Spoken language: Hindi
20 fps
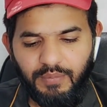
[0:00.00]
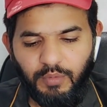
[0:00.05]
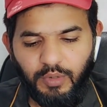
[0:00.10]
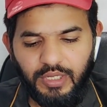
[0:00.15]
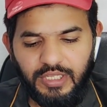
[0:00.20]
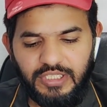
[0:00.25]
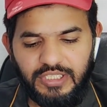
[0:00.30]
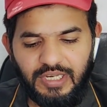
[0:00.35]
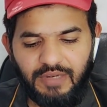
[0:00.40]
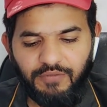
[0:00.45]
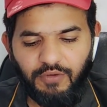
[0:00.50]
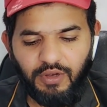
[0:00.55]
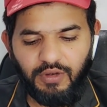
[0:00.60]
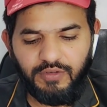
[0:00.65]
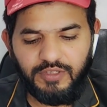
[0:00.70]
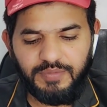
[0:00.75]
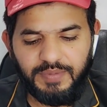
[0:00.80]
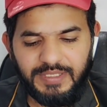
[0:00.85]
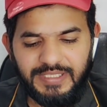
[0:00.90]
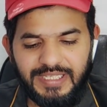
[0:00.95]
पोटेंशियल
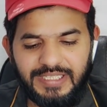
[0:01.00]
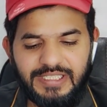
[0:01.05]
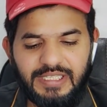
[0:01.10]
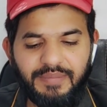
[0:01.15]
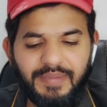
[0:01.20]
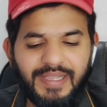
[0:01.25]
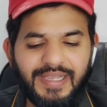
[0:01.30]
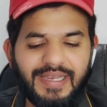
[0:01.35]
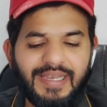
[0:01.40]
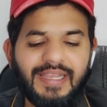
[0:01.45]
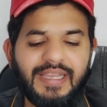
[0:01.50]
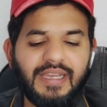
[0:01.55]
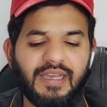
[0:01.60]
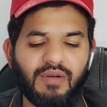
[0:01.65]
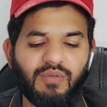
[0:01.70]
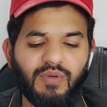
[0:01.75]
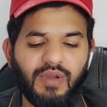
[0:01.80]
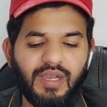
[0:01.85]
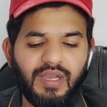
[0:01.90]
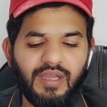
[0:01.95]
फॉलोअर्स पे जैसे मैं क्लिक
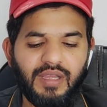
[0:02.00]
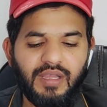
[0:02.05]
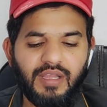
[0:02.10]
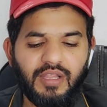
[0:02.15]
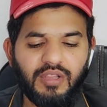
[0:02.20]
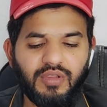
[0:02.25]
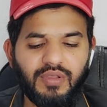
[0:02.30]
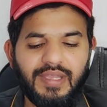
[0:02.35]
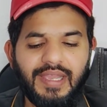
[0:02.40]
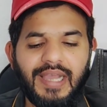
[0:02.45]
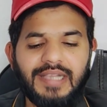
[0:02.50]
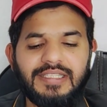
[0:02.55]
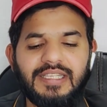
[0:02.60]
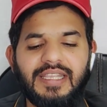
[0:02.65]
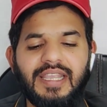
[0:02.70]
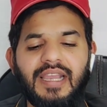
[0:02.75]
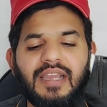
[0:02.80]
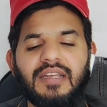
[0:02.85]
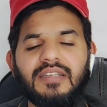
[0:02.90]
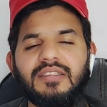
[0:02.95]
करूंगा तो यहाँ
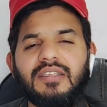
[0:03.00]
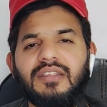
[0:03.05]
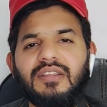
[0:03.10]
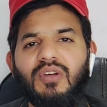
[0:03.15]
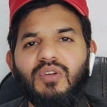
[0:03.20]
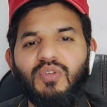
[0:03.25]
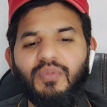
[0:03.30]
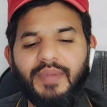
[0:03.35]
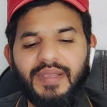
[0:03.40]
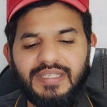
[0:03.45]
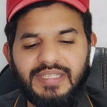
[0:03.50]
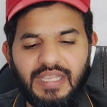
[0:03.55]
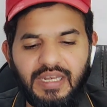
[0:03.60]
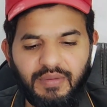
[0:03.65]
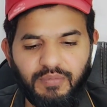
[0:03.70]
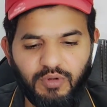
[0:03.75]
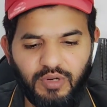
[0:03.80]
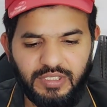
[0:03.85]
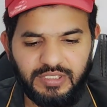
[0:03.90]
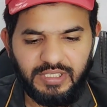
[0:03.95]
से क्या कर सकता हूँ मैं इसे
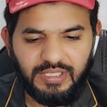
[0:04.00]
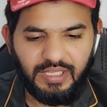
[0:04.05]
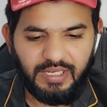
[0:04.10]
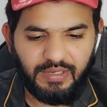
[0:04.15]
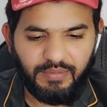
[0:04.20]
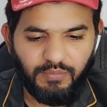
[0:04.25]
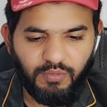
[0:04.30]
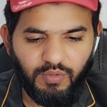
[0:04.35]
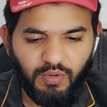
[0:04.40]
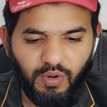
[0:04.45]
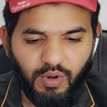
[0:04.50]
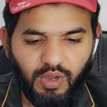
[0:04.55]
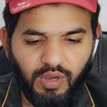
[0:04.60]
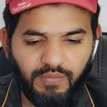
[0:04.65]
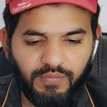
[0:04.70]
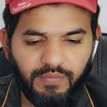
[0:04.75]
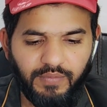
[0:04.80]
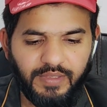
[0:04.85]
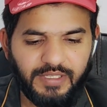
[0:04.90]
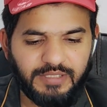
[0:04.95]
रिमूव कर सकता हूँ रिमूव
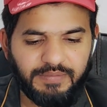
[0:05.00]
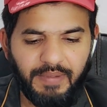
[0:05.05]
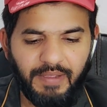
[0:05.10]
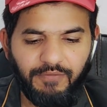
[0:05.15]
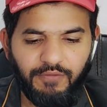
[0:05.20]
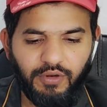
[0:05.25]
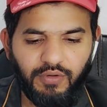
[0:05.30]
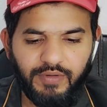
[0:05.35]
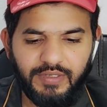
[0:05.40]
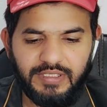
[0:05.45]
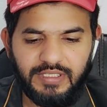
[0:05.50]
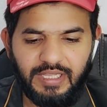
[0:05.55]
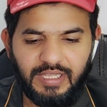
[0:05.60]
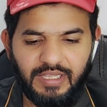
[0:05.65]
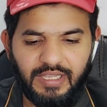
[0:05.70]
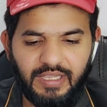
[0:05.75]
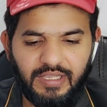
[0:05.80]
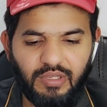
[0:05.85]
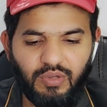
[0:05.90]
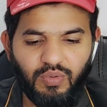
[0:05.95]
ऑल स्पैम फॉलोवर्स
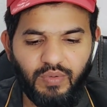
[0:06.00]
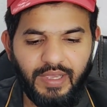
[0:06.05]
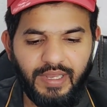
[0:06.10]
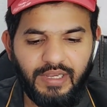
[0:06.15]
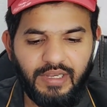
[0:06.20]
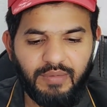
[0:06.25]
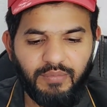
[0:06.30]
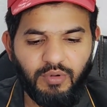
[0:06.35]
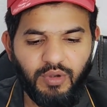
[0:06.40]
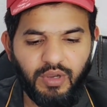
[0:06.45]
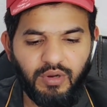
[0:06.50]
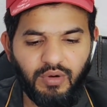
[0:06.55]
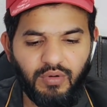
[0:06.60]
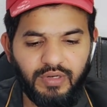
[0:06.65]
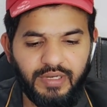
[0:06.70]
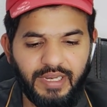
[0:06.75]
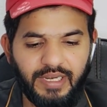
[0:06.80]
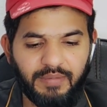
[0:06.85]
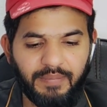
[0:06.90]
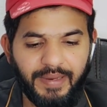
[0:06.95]
देखिए यू कैन रिमूव
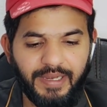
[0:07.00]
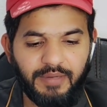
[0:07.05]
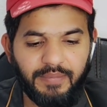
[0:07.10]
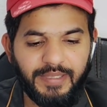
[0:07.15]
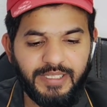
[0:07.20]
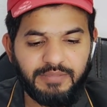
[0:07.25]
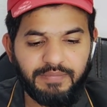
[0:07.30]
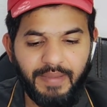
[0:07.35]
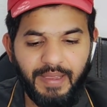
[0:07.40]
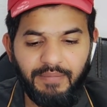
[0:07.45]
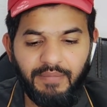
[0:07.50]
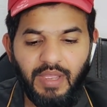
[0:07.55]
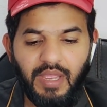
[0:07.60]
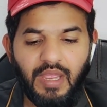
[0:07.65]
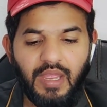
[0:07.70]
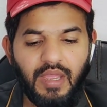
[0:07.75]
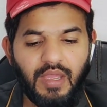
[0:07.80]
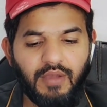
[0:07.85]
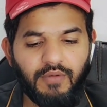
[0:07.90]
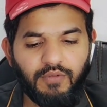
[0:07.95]
अकाउंट डेट माइट बी स्पैम
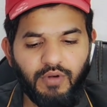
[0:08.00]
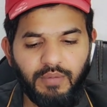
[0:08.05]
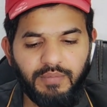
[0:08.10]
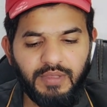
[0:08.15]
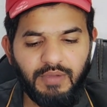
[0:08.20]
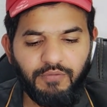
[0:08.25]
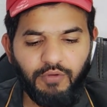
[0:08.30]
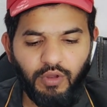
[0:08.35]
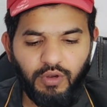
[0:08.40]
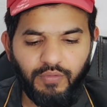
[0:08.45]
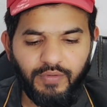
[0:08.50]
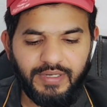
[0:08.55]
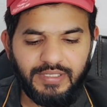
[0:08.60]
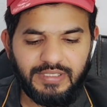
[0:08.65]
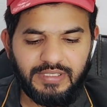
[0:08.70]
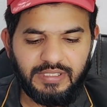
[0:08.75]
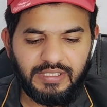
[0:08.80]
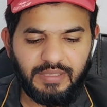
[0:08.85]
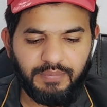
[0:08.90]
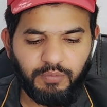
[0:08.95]
फ्रॉम द
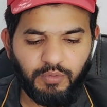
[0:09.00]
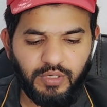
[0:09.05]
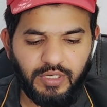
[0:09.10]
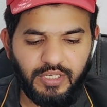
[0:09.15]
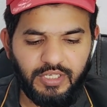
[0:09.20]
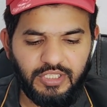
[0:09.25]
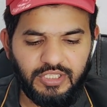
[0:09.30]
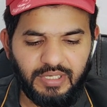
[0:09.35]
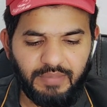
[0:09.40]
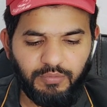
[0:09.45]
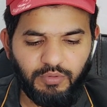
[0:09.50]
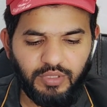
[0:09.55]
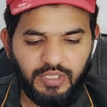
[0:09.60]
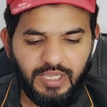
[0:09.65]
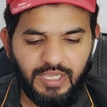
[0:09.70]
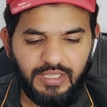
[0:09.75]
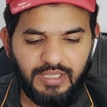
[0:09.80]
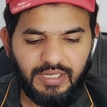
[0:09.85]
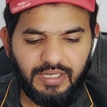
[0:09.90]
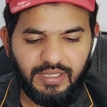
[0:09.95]
फॉलोवर्स ये पूरी लिस्ट आपको
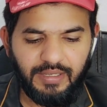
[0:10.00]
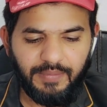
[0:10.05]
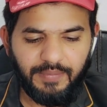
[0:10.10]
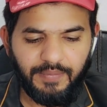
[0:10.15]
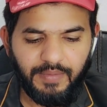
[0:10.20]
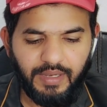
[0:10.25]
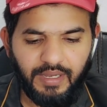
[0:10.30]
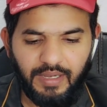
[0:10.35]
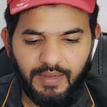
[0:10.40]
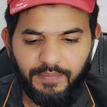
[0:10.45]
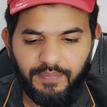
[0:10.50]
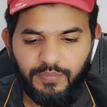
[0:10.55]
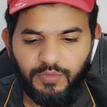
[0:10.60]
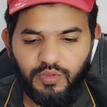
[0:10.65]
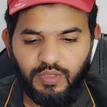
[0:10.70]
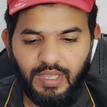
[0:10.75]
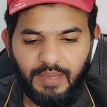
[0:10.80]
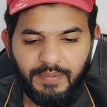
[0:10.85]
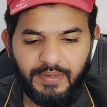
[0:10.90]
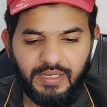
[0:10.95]
दिखाई दे रही है हाँ
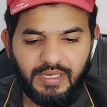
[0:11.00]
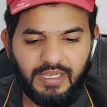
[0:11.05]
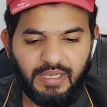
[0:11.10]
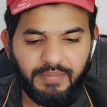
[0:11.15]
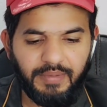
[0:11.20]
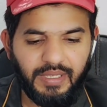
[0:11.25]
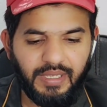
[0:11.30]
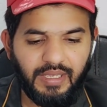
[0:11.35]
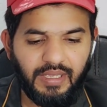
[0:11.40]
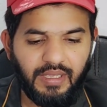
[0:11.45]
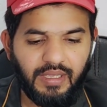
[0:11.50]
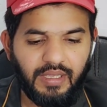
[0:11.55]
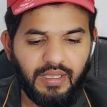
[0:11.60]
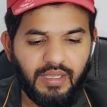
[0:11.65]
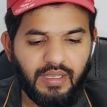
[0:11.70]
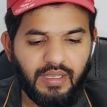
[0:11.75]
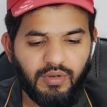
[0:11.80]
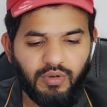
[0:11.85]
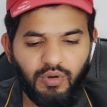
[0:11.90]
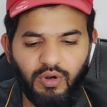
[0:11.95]
तो यहाँ पर लिखा भी है
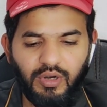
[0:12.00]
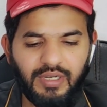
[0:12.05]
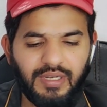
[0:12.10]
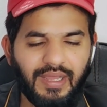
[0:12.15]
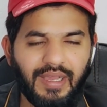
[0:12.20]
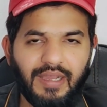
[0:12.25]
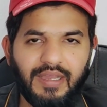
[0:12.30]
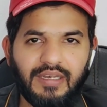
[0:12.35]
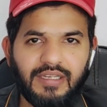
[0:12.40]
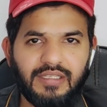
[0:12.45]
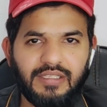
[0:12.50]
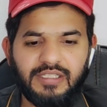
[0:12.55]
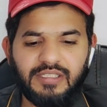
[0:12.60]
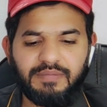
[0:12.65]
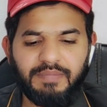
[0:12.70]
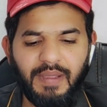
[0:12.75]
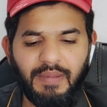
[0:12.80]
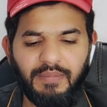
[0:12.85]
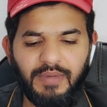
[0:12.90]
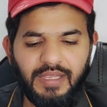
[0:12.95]
नॉट अगर
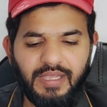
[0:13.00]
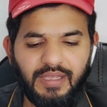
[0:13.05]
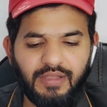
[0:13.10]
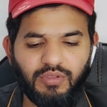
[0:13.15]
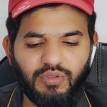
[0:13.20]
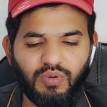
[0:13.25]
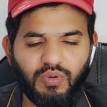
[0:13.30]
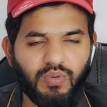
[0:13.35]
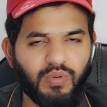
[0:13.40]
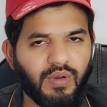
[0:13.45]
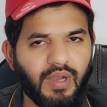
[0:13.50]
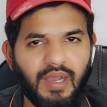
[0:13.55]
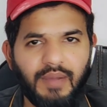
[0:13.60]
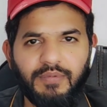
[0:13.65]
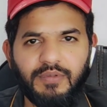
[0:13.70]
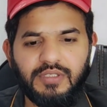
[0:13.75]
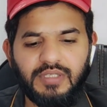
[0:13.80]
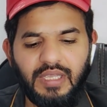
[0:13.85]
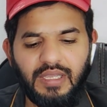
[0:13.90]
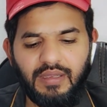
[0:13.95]
स्पैम नहीं है तो
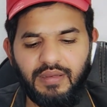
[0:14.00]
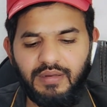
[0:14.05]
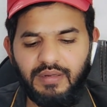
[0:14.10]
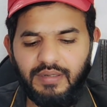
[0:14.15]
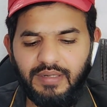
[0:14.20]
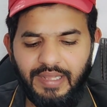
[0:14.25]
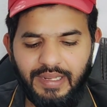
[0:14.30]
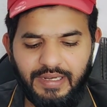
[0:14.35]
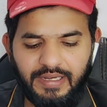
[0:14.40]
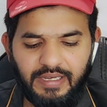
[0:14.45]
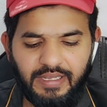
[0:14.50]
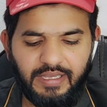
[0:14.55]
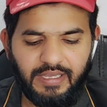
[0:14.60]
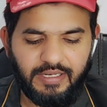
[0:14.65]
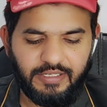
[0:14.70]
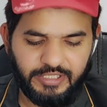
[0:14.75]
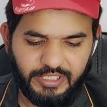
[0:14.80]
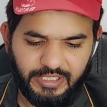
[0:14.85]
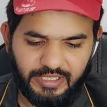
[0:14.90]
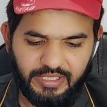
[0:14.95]
आप इसे डायरेक्टली
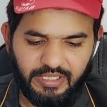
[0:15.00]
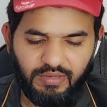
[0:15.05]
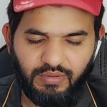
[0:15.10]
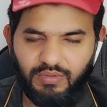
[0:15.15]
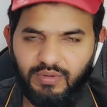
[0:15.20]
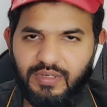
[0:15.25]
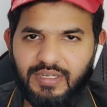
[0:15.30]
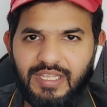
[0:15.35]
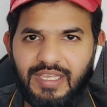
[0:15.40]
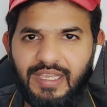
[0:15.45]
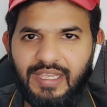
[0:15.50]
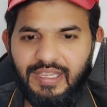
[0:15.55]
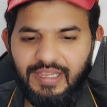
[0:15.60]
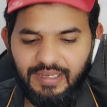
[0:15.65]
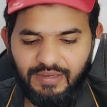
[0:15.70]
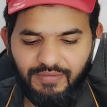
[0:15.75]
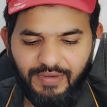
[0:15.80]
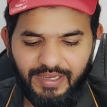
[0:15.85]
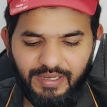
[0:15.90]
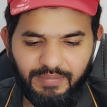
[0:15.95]
कर सकते हो ठीक है
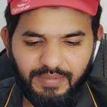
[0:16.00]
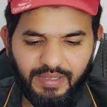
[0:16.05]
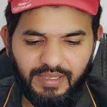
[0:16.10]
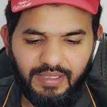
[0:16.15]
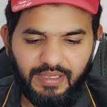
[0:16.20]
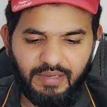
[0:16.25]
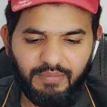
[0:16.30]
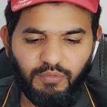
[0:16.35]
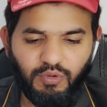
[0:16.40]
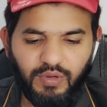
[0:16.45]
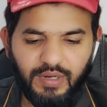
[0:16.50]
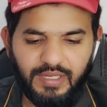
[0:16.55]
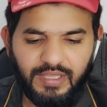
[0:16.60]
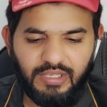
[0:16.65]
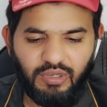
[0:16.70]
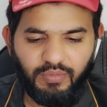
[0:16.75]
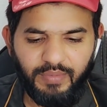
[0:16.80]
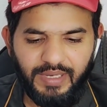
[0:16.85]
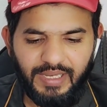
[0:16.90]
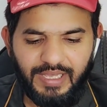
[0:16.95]
इन्वाइट भी रिमूव कर
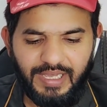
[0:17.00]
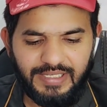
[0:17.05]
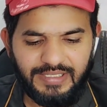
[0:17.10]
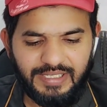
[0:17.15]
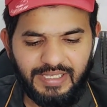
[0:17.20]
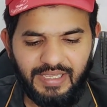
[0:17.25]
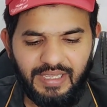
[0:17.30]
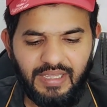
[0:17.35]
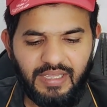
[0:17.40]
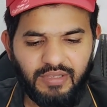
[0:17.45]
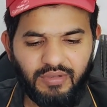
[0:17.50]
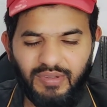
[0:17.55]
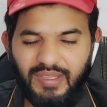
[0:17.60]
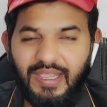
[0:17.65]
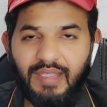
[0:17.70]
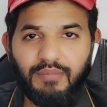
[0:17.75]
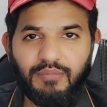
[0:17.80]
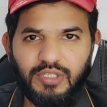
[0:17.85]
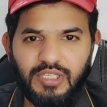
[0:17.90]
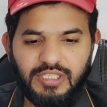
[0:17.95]
दिया हो मैंने यहाँ से
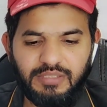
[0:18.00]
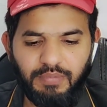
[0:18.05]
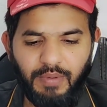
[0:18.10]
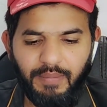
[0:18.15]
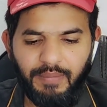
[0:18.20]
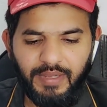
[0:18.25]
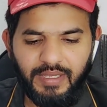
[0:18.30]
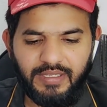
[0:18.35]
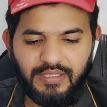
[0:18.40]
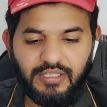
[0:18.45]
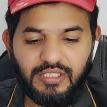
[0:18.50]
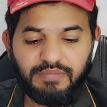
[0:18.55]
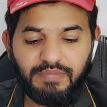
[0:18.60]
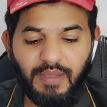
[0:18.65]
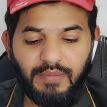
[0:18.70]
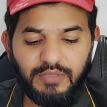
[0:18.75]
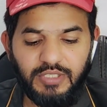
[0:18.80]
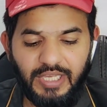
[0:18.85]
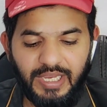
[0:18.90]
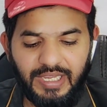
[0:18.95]
क्योंकि मुझे स्पैम लगा हुआ है
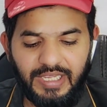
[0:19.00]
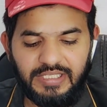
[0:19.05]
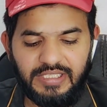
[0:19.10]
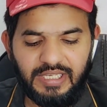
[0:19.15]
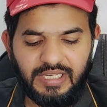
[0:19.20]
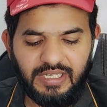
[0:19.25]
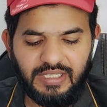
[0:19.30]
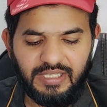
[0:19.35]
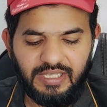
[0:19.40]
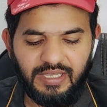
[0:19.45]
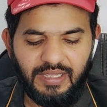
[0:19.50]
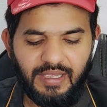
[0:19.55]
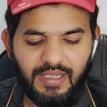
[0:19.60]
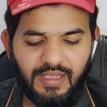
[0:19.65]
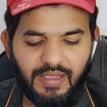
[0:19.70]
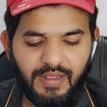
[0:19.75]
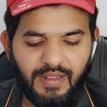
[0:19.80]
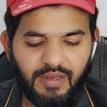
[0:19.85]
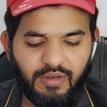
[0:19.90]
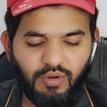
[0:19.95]
स्पैम चेक कैसा करते हैं
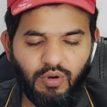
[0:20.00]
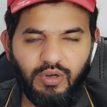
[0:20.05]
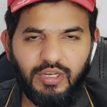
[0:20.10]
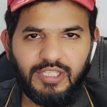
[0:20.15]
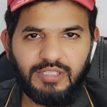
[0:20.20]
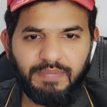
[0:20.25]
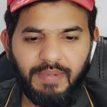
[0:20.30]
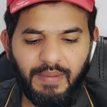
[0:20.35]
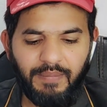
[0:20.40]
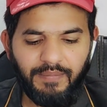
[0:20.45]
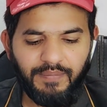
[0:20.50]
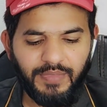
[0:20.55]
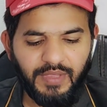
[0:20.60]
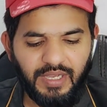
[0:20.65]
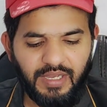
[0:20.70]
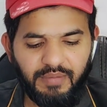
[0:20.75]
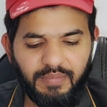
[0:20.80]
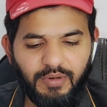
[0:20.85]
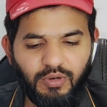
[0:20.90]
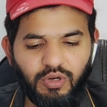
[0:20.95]
नॉट स्पैम
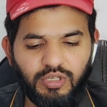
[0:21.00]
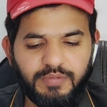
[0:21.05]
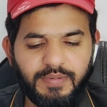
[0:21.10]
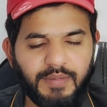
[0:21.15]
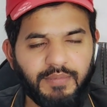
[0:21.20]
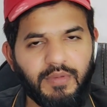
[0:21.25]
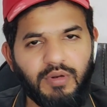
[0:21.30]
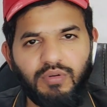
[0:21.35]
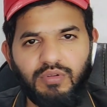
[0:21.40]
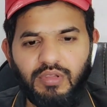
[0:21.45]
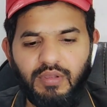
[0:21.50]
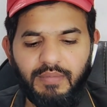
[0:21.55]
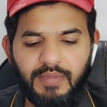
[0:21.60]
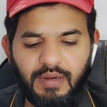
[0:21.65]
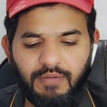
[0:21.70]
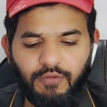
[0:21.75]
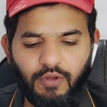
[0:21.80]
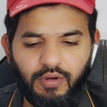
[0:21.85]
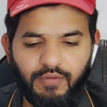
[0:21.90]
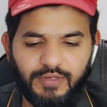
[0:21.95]
अगर मैं नॉट स्पैम करूँगा तो
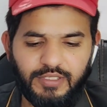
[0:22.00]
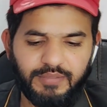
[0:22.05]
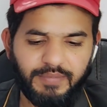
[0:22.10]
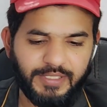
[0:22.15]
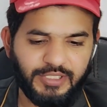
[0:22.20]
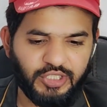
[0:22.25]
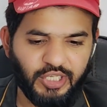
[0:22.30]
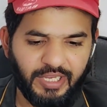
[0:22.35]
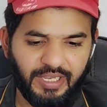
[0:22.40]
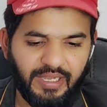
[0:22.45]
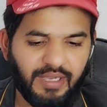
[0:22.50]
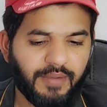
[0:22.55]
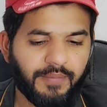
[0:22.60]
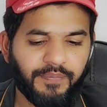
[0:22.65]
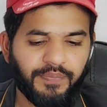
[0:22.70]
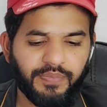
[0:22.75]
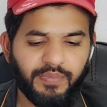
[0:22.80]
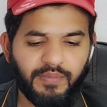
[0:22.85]
मेरा फॉलोअर्स बन जाएगा